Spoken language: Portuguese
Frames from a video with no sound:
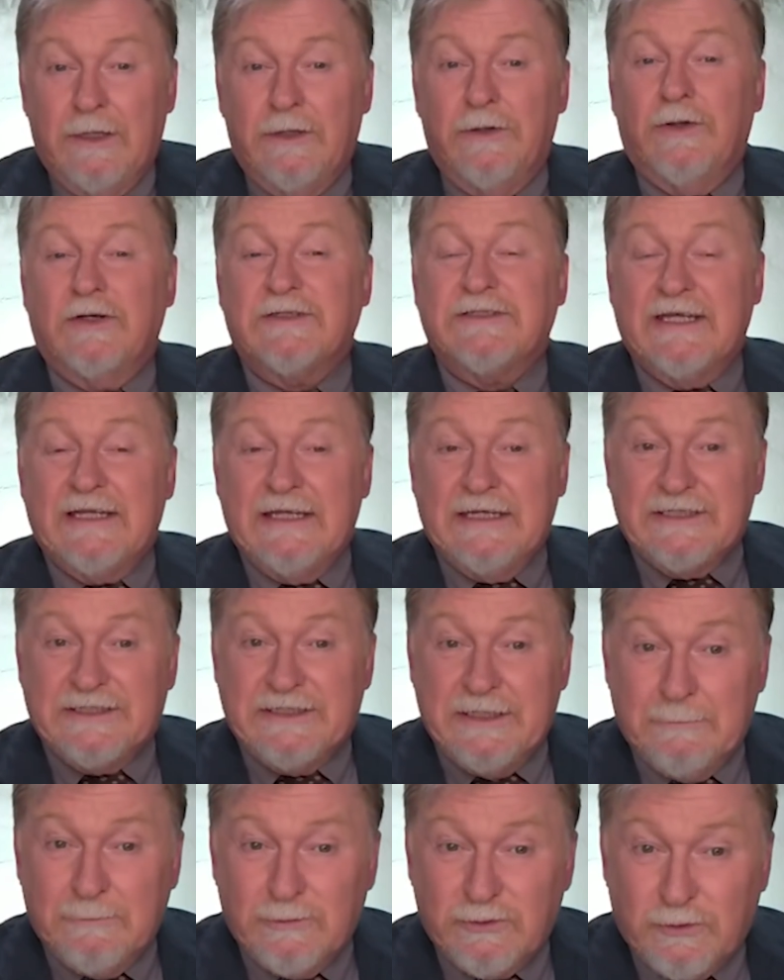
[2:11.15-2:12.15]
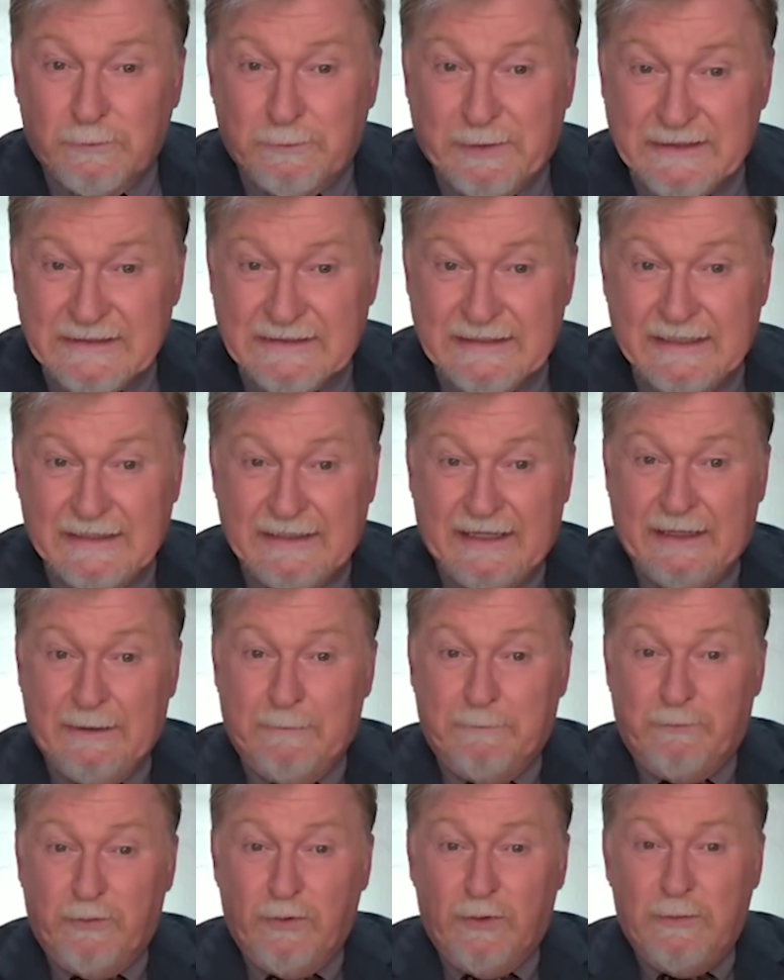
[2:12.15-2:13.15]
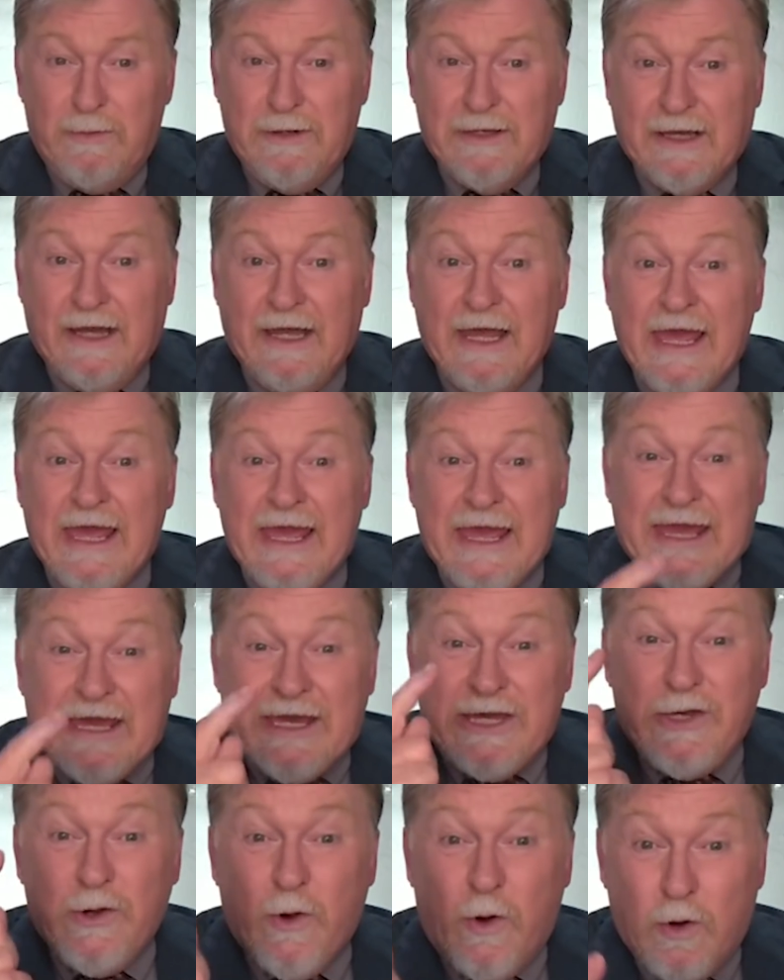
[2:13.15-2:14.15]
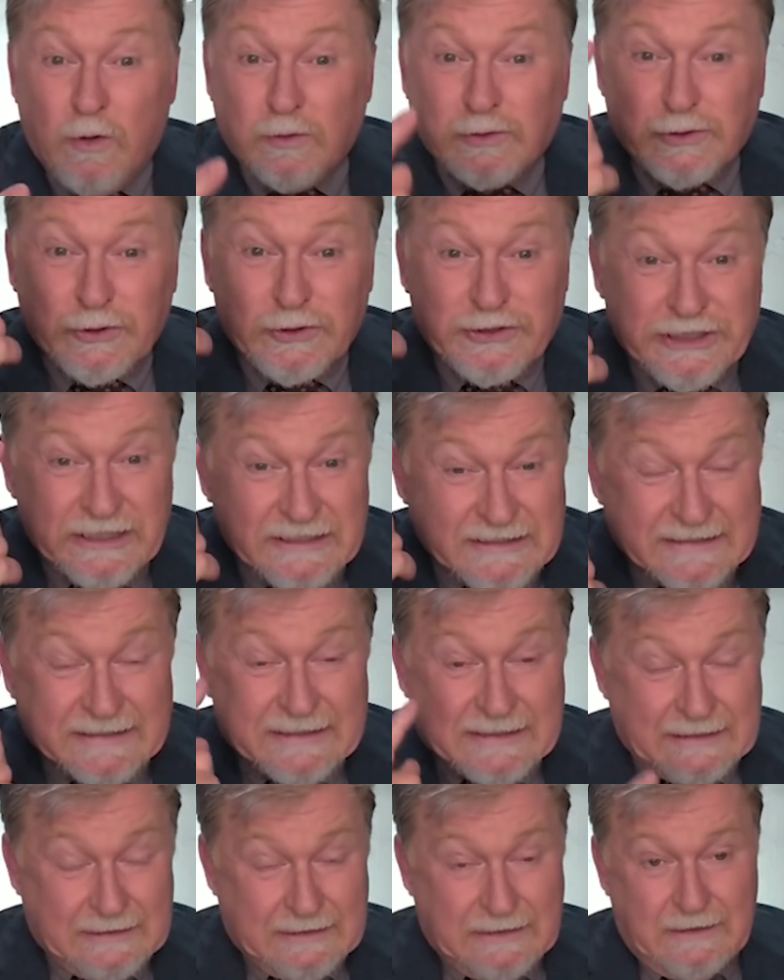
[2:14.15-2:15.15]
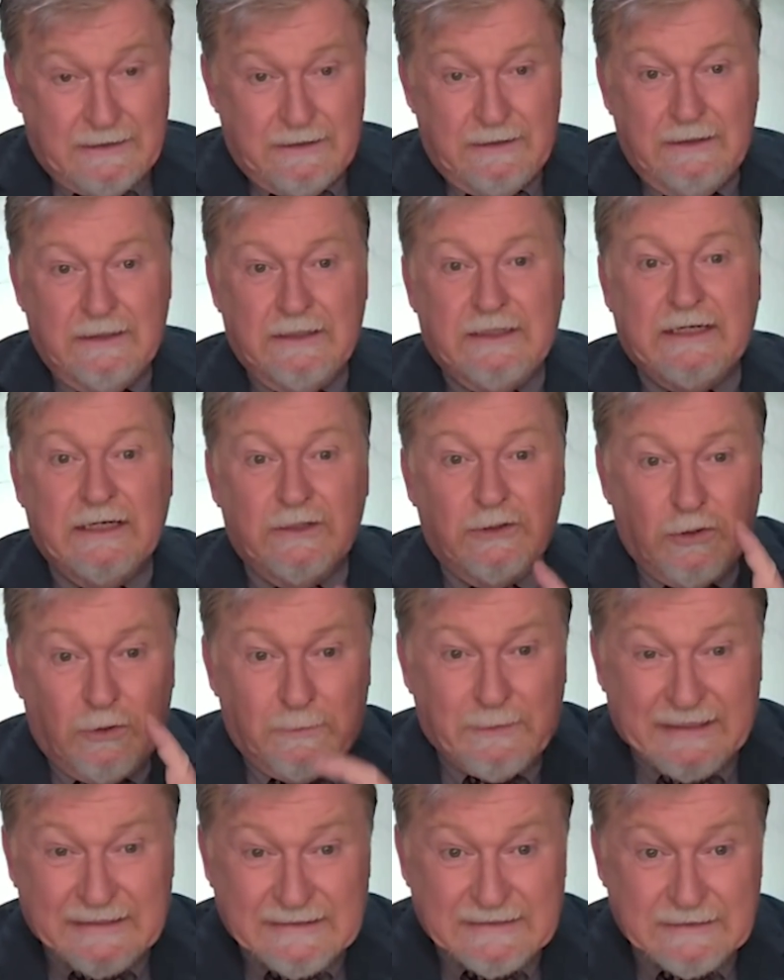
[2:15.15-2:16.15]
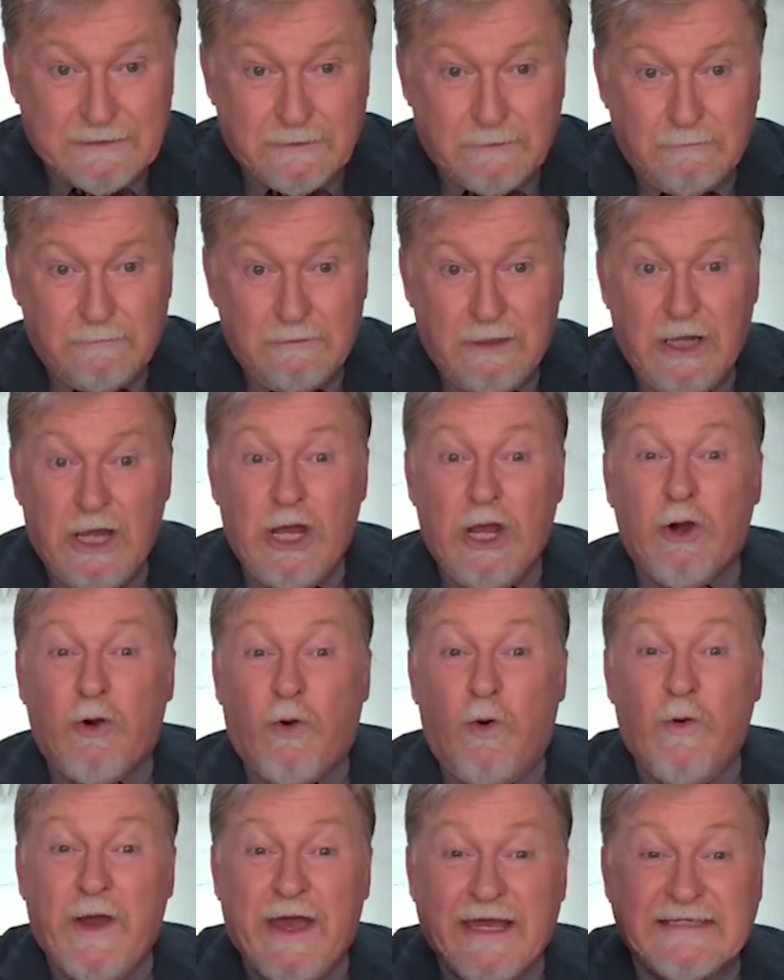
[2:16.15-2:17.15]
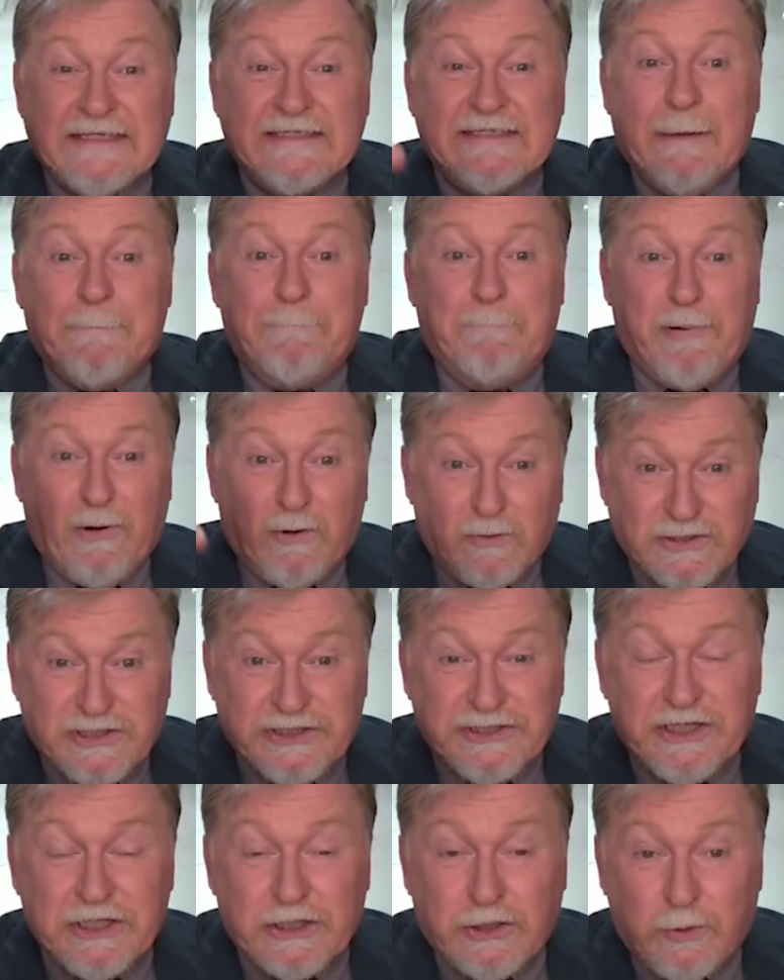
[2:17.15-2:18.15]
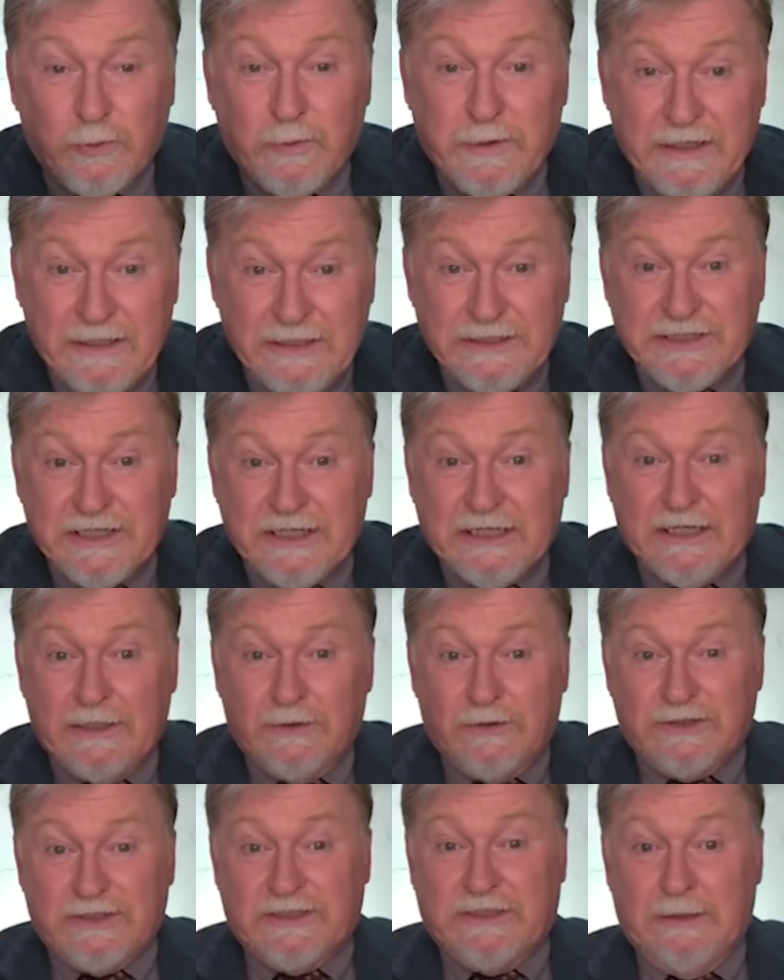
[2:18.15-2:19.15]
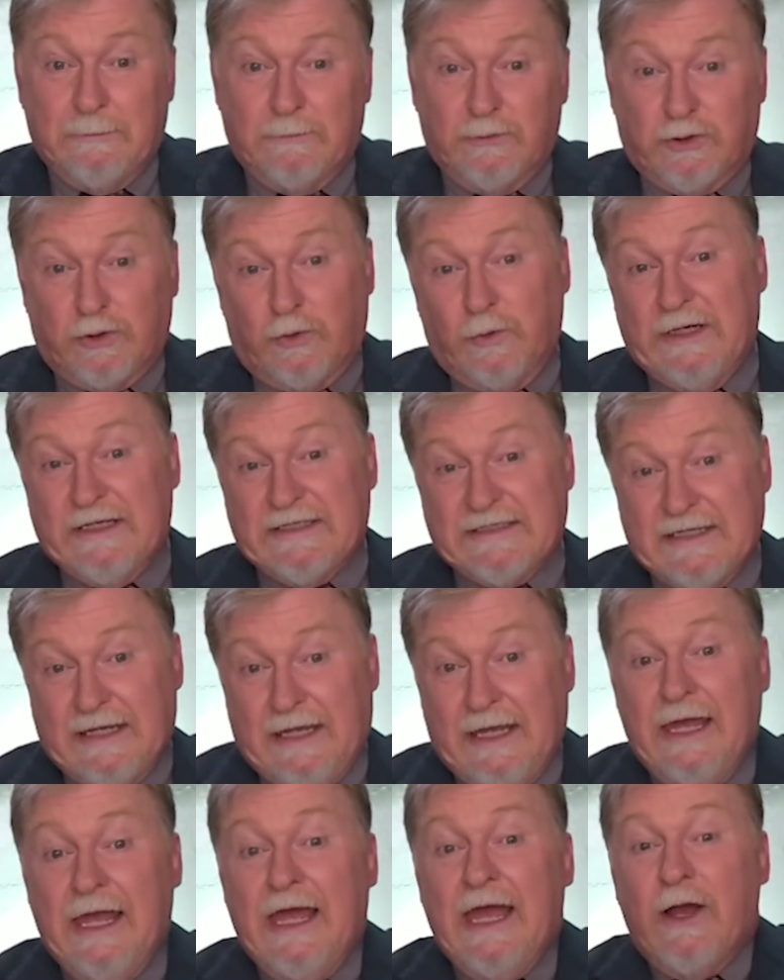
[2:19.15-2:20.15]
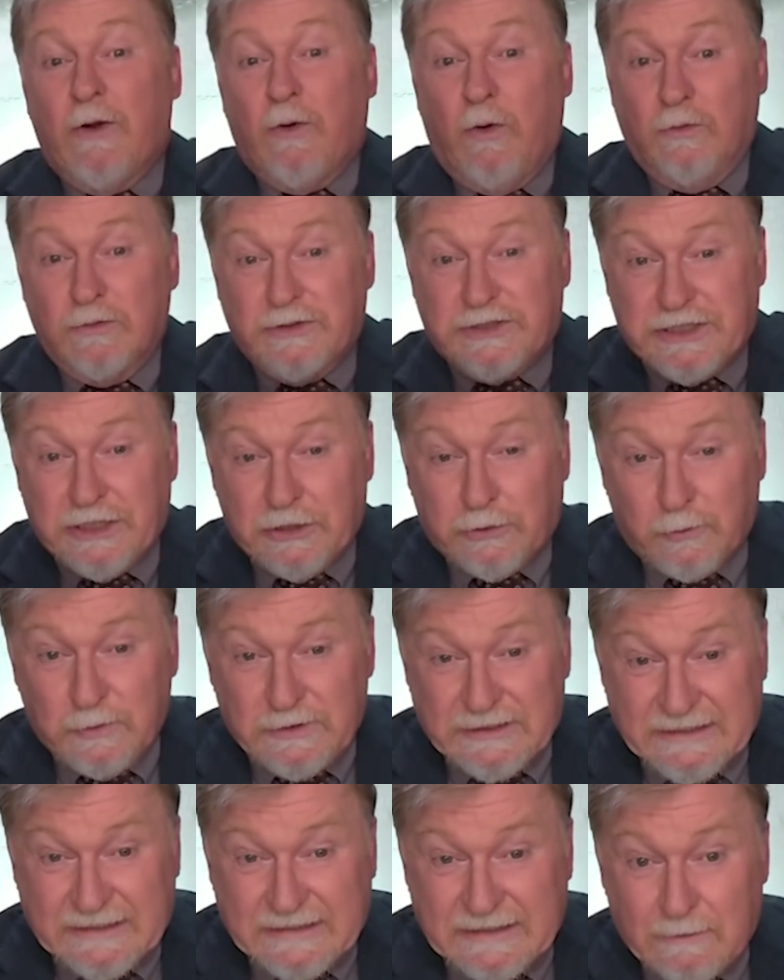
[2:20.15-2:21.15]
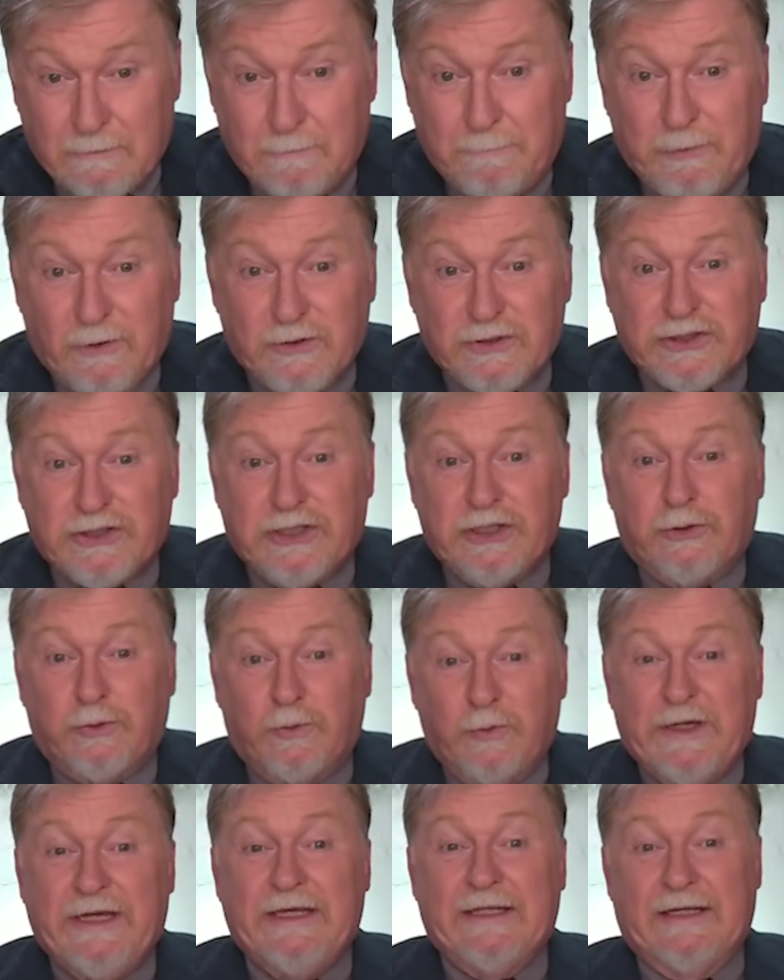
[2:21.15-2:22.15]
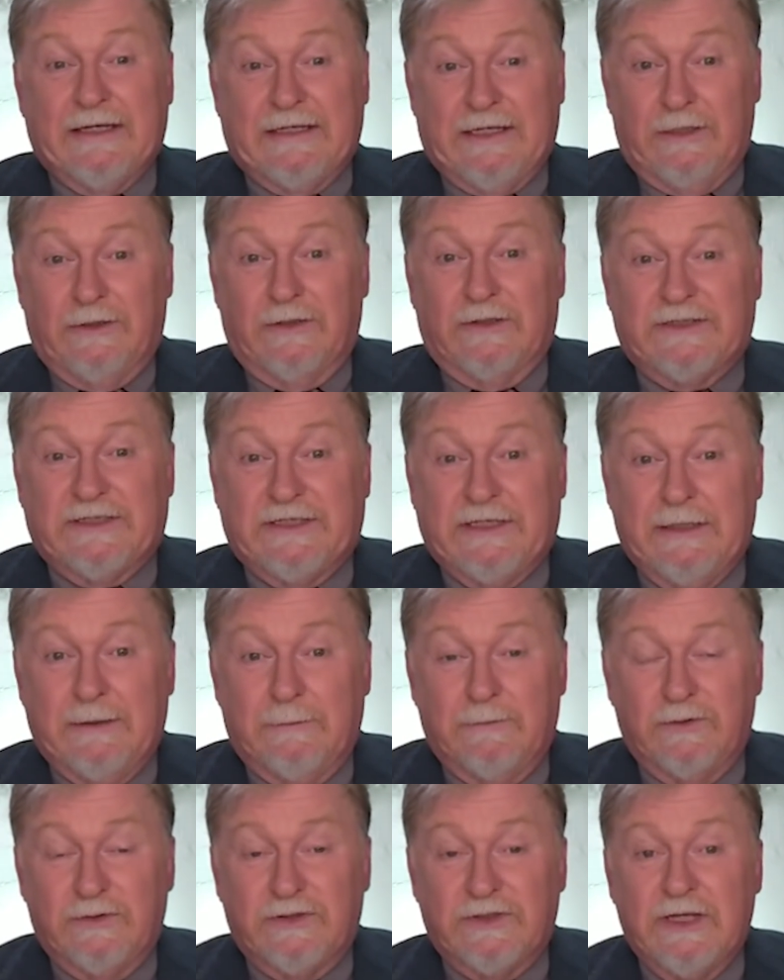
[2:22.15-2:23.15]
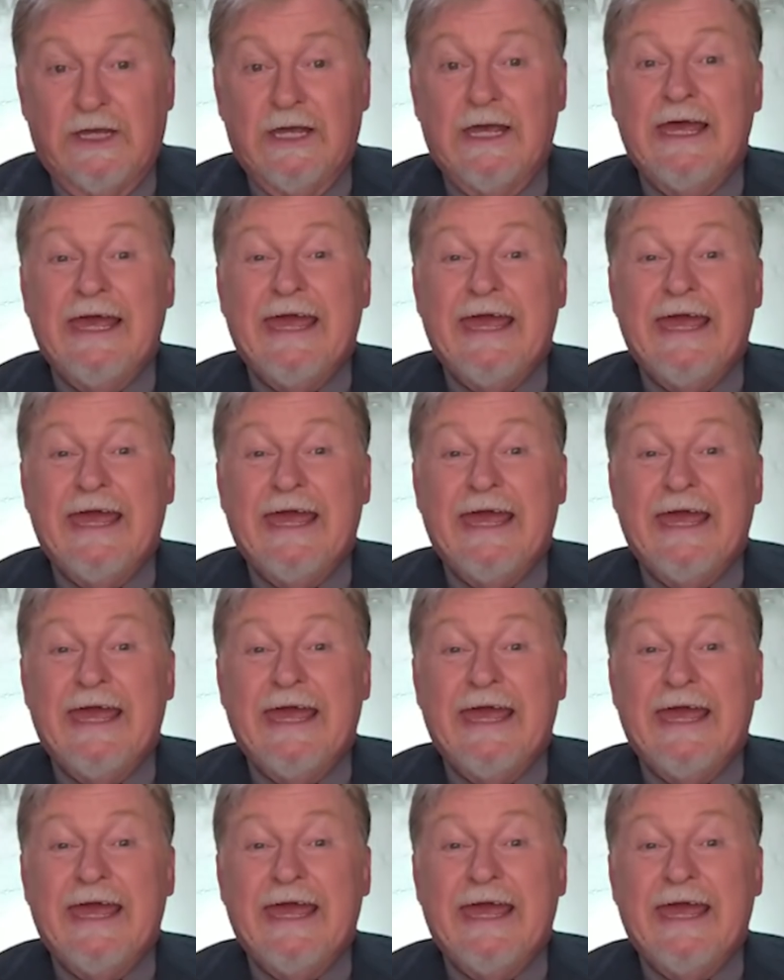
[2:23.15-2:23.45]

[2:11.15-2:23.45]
nós elegemos o presidente da República e ouso dizer que no Brasil, com esta prostituinte que nós temos, com essa constituição prostituída que nós temos,